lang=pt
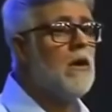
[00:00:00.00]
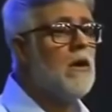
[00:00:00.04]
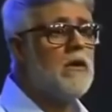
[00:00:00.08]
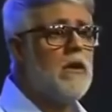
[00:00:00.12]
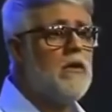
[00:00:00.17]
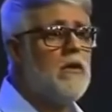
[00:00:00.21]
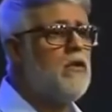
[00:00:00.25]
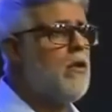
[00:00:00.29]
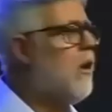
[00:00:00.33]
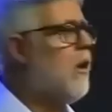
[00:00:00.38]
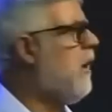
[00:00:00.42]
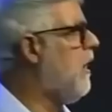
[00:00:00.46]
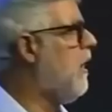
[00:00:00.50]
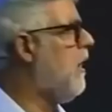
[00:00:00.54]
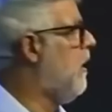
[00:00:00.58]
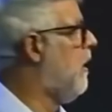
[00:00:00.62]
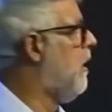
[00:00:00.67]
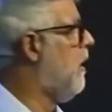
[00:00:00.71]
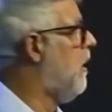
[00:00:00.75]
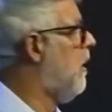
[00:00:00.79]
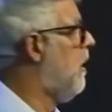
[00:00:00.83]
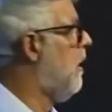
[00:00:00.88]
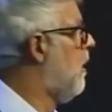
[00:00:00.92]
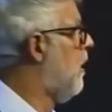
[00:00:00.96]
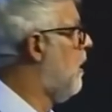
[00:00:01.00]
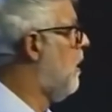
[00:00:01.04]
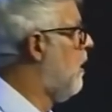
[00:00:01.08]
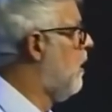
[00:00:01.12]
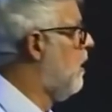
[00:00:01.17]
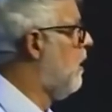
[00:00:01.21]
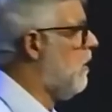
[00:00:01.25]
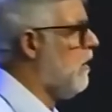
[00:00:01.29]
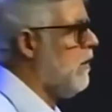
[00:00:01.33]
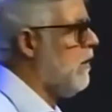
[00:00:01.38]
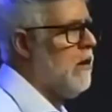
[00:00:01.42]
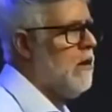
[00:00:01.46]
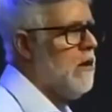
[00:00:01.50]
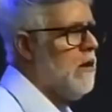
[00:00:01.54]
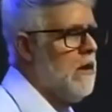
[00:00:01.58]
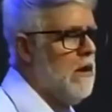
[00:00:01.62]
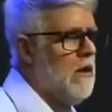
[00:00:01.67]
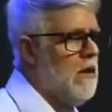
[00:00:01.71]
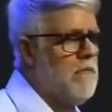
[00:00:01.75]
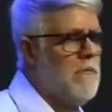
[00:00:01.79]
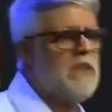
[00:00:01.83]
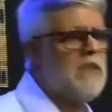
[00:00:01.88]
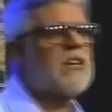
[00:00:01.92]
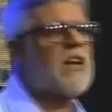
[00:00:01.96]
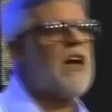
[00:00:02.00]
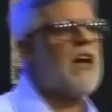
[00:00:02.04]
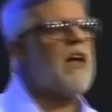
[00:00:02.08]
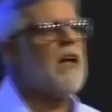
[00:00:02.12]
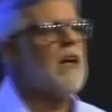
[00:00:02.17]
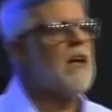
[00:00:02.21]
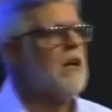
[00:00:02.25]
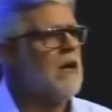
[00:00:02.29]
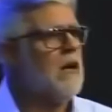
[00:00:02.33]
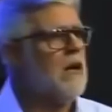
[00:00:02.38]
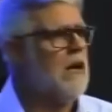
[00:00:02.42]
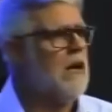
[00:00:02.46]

tá joia. Mas, cara,